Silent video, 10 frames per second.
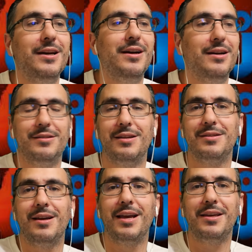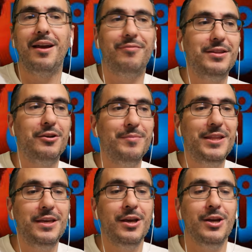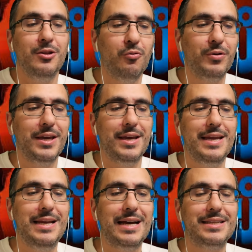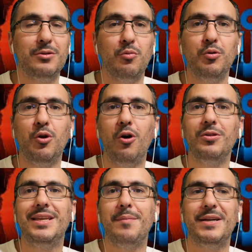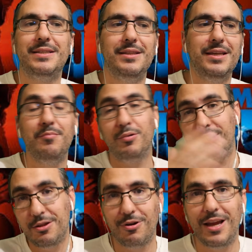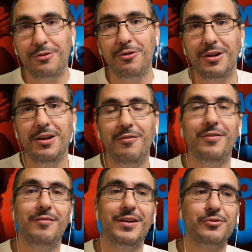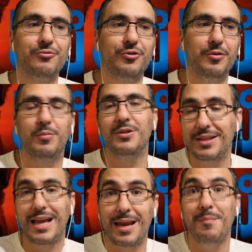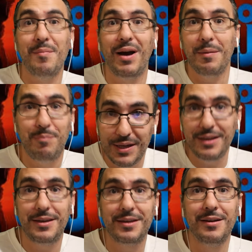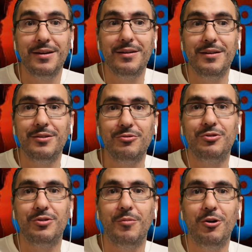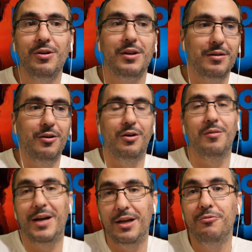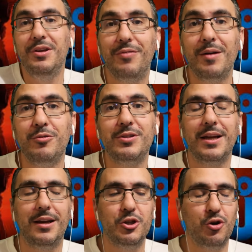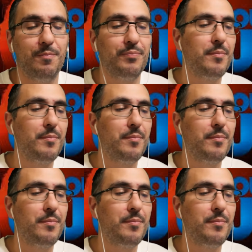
Il a, c'est un gars qui a fait des comédies. Donc, il a cette plus grande capacité, peut-être que l'acteur qui le fait en version jeune. Peut-être qu'avec la même réplique, justement, euh, bah, lui, il ferait plus rire les gens.